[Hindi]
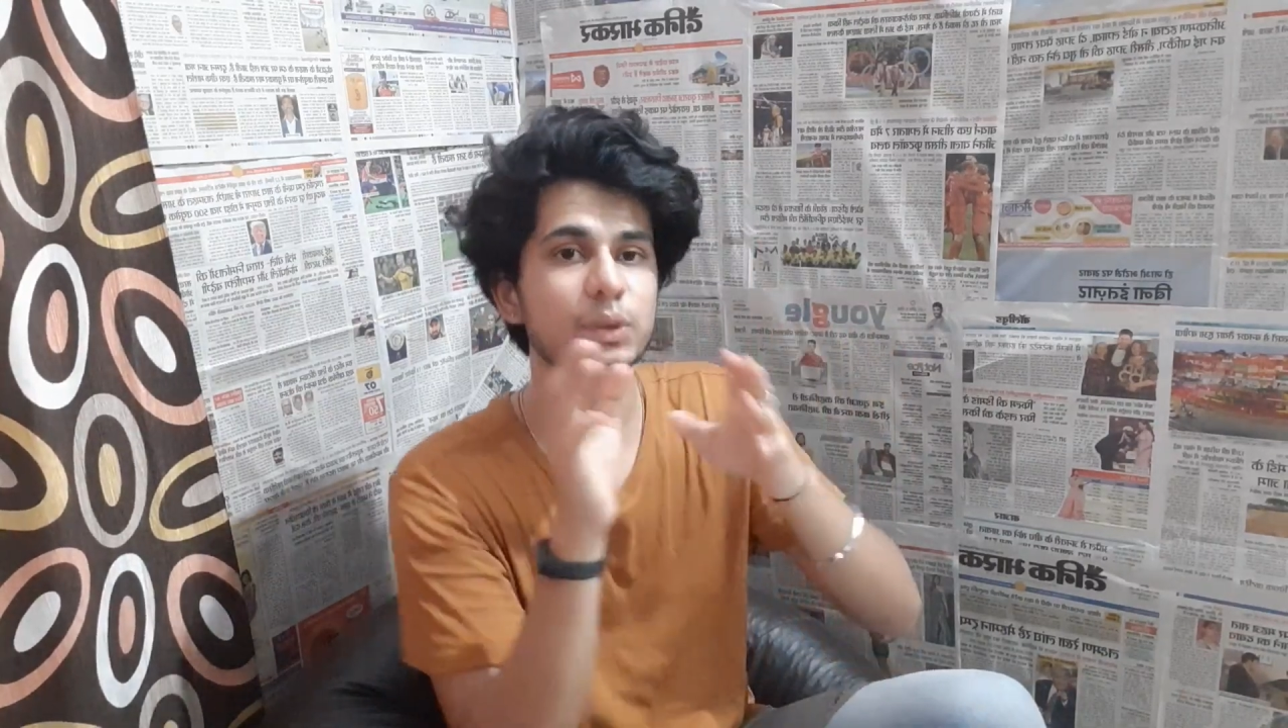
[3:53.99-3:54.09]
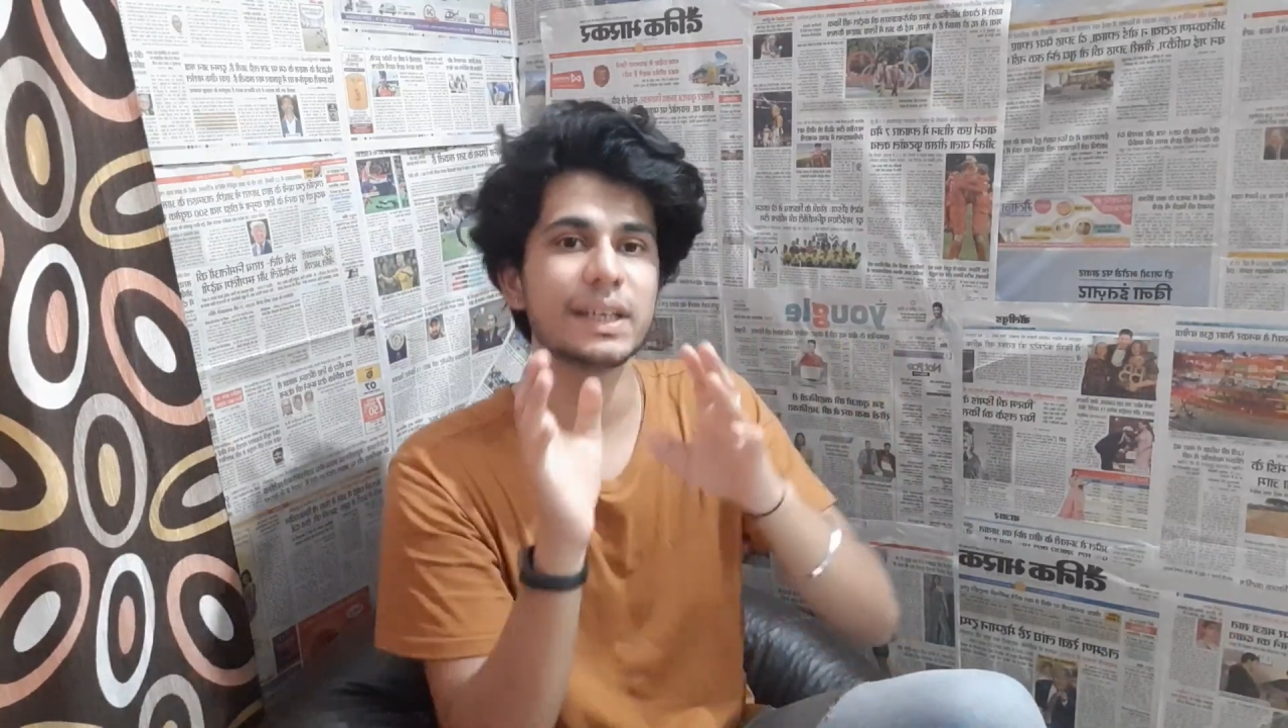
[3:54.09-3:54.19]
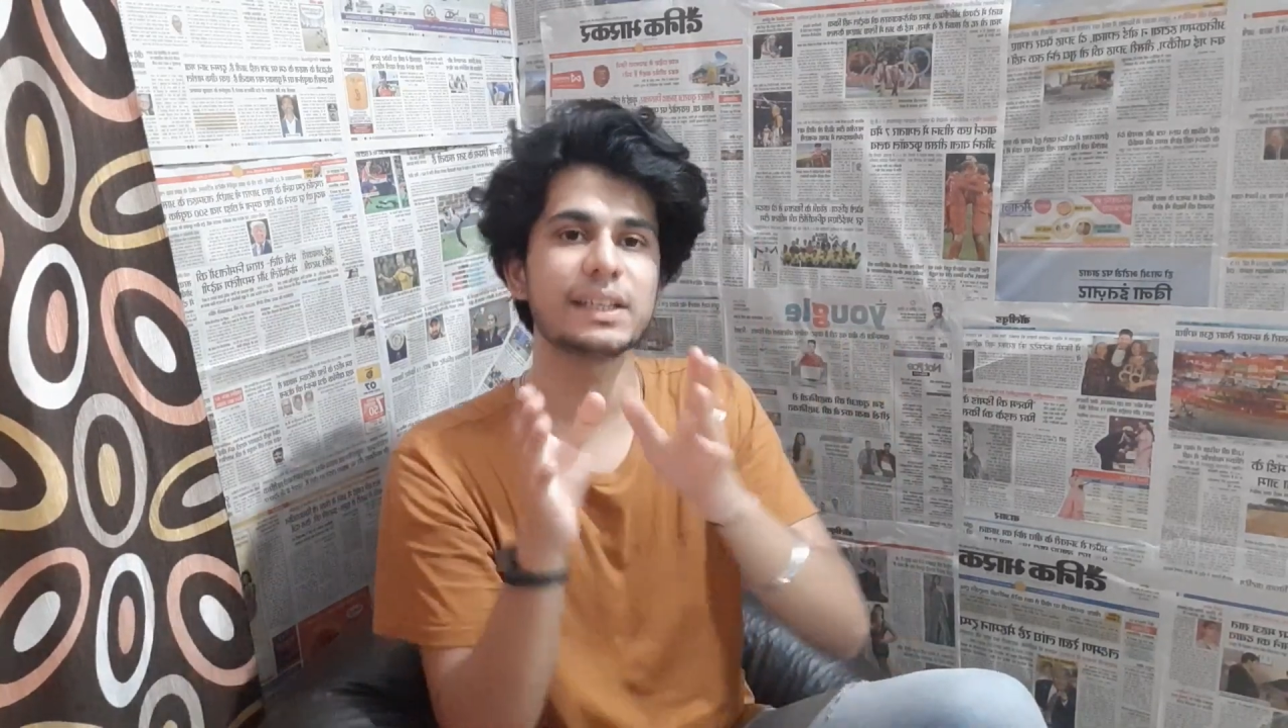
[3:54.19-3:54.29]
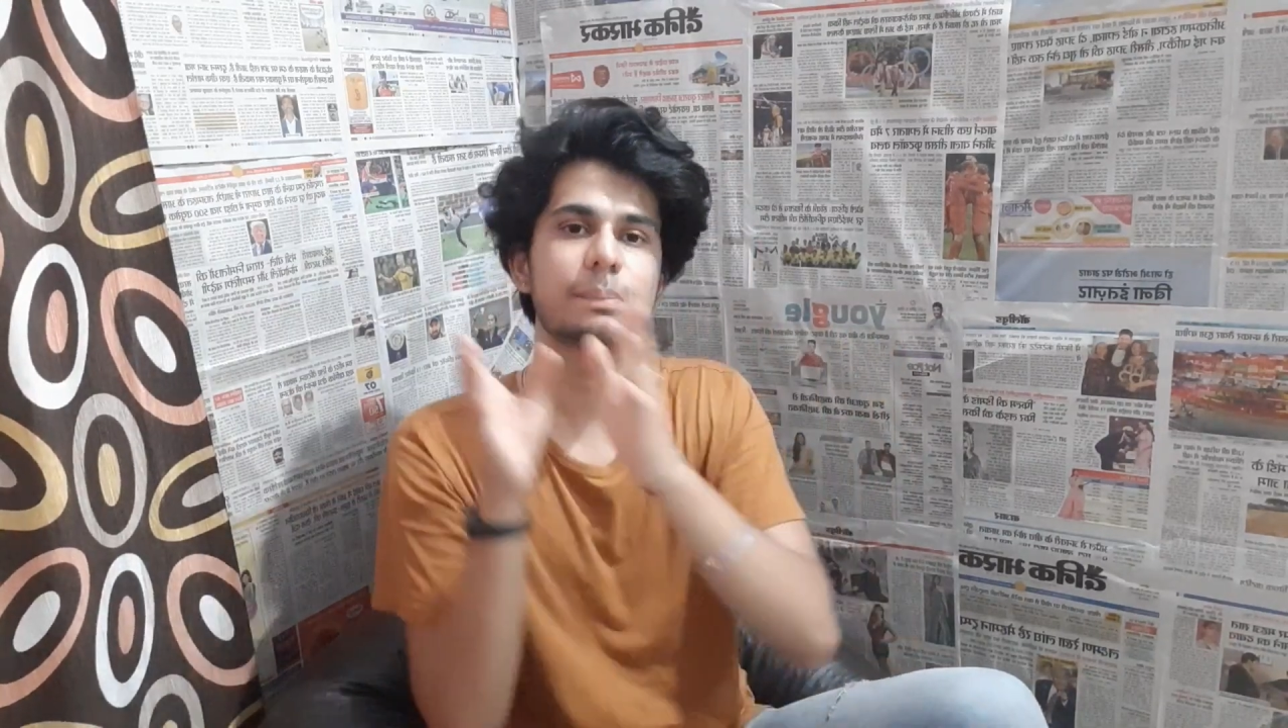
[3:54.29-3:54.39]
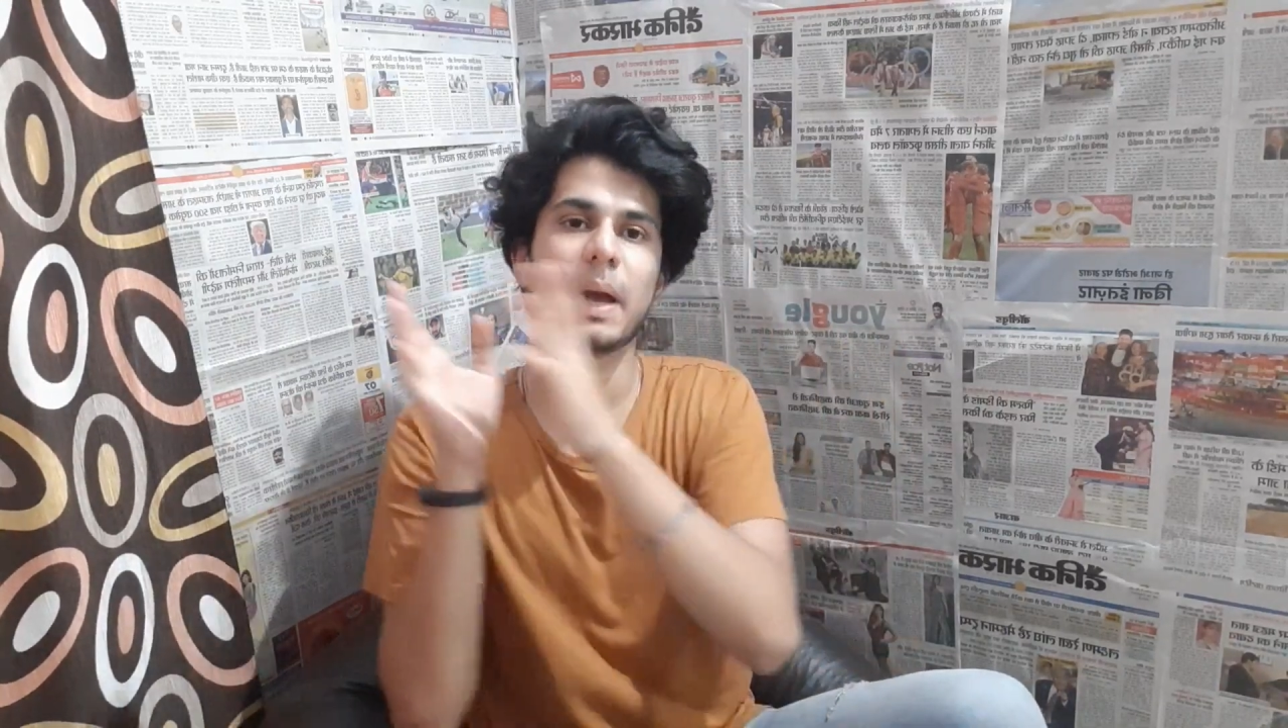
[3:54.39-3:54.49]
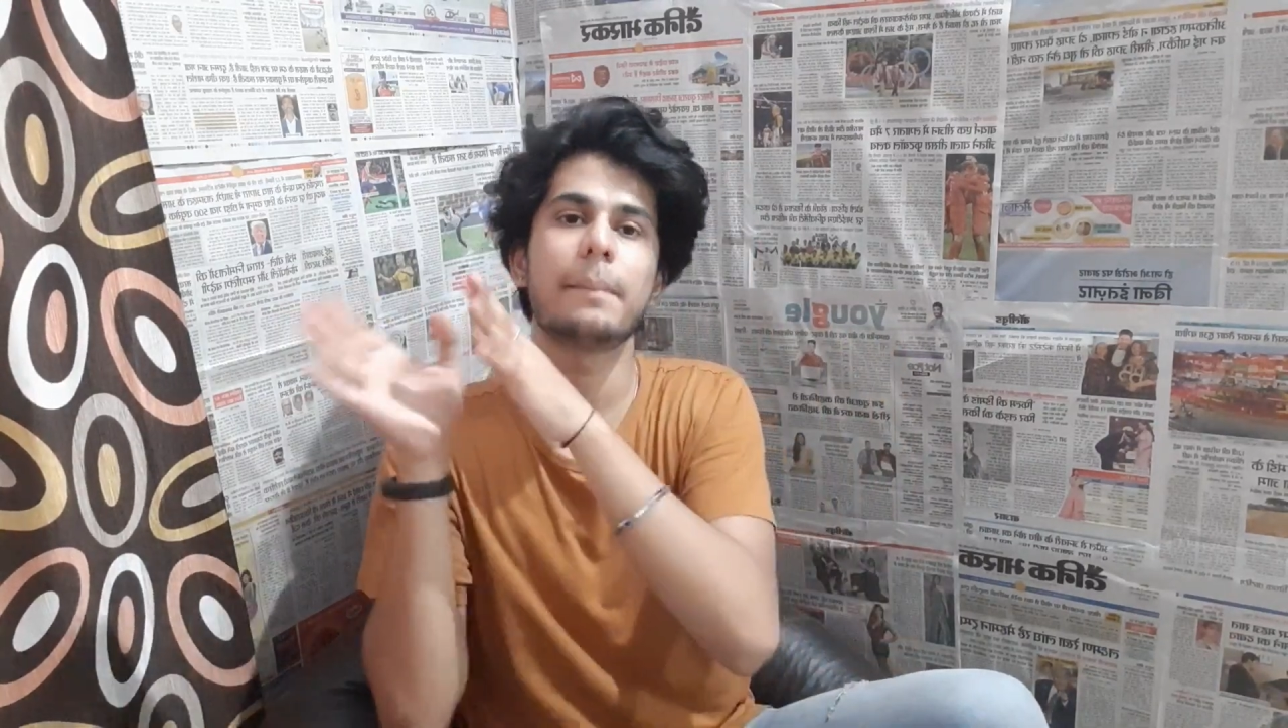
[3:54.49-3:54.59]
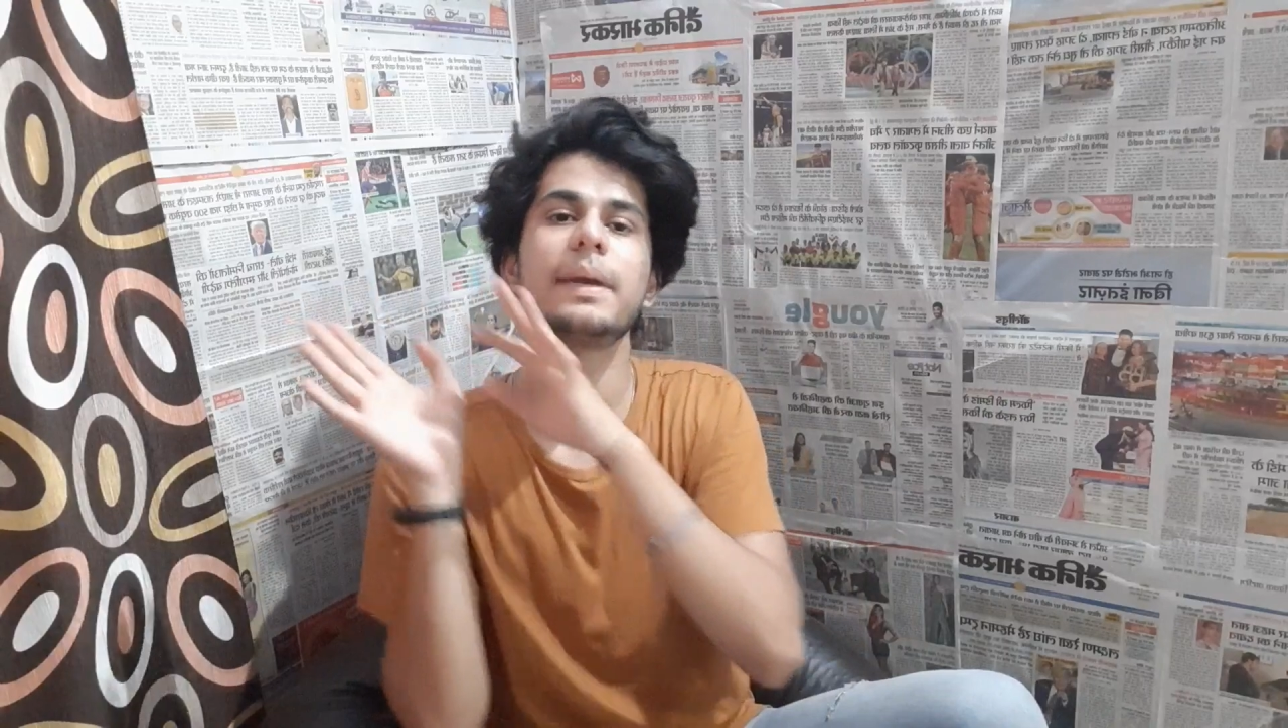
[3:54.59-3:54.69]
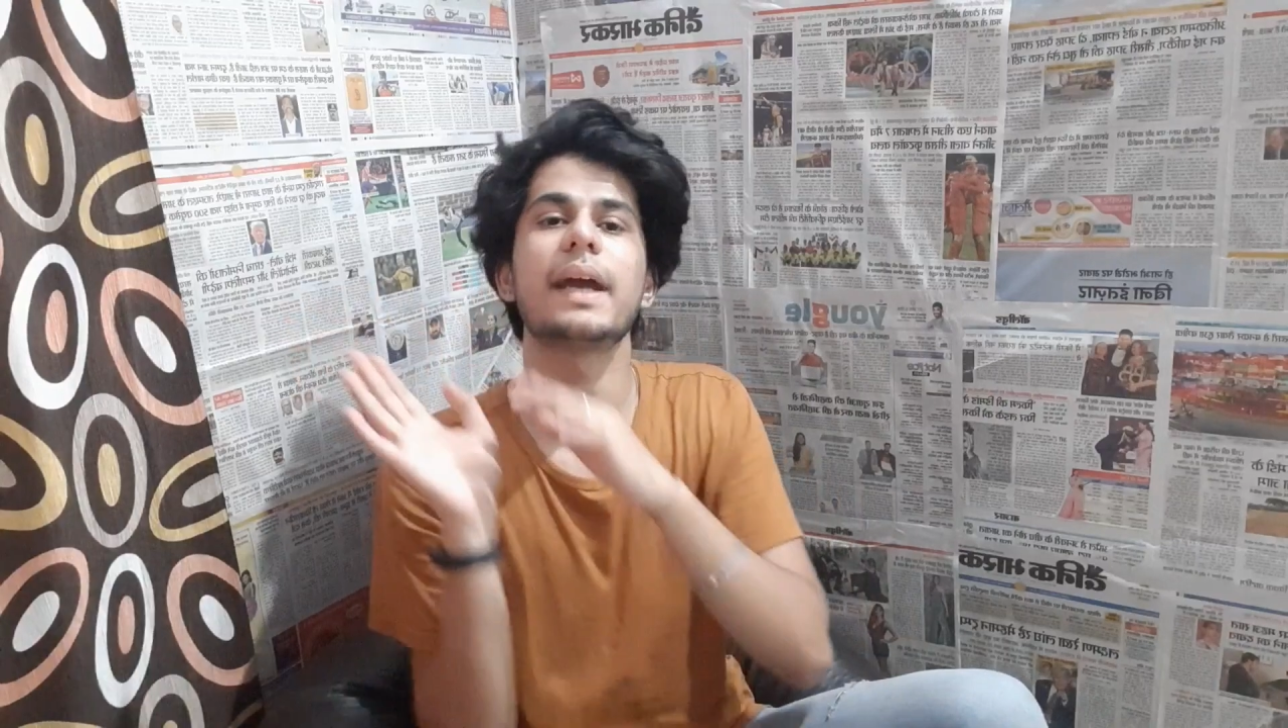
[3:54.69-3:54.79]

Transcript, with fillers: उसे स्पैम की